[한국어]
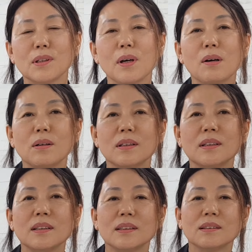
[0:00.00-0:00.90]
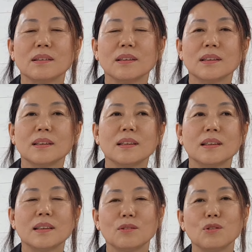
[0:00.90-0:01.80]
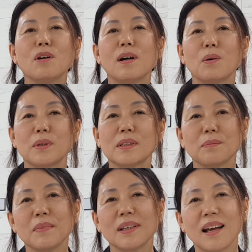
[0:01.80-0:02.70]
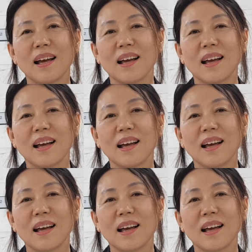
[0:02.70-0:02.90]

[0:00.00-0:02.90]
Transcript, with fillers: 요양원을 전 운영하고 있습니다.